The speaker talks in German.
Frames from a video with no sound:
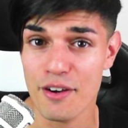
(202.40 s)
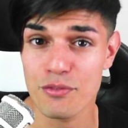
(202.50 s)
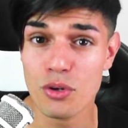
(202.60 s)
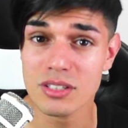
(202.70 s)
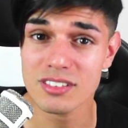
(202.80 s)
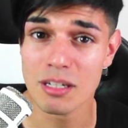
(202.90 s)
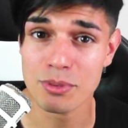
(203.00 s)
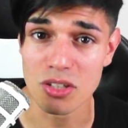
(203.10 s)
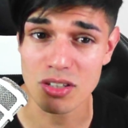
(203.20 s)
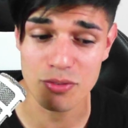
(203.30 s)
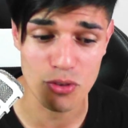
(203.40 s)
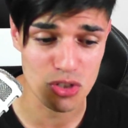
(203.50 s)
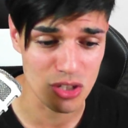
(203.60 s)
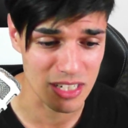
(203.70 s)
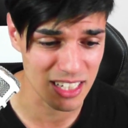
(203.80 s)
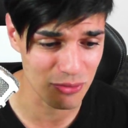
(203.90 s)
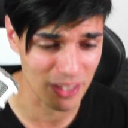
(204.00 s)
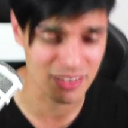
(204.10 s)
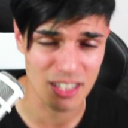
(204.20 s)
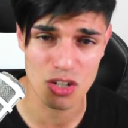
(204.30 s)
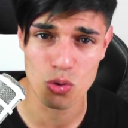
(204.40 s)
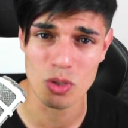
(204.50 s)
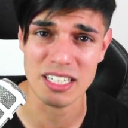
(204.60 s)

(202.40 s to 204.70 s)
Wo ist dieser besondere Fisch hin? Ich fand den cool,